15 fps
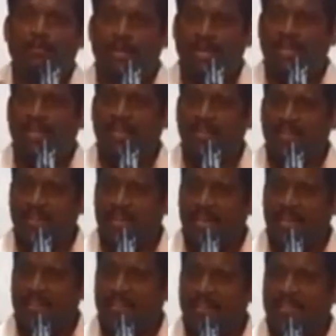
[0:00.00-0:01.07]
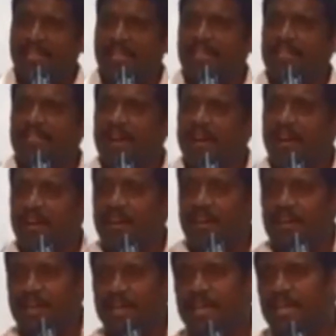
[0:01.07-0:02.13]
மனதில் தைரியத்தை அதிகரித்தால்
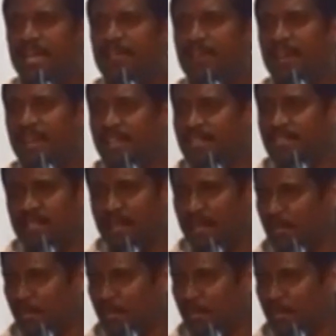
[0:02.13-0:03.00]
கிட்னி ஃபெயிலியர்